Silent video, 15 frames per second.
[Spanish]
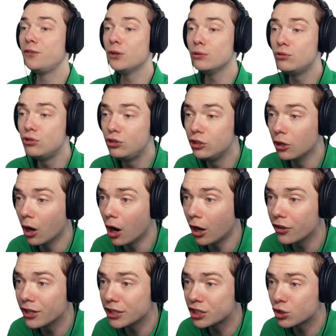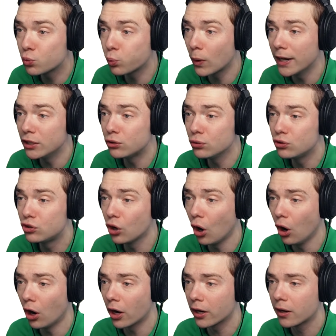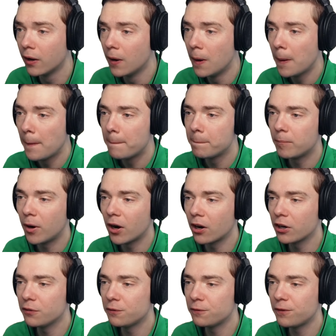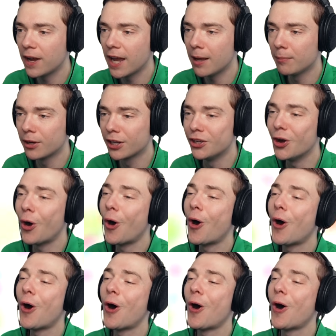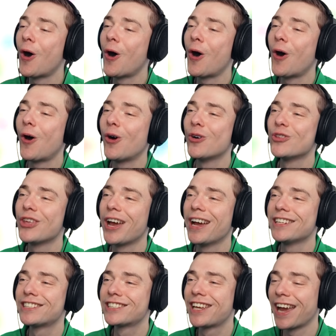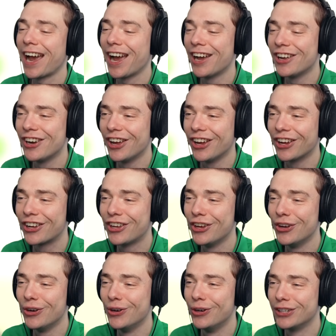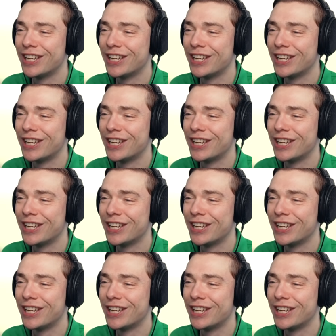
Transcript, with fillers: ¿Qué hiciste? ¡Es muy oscuro! Mi familia, oh, eso es muy tierno.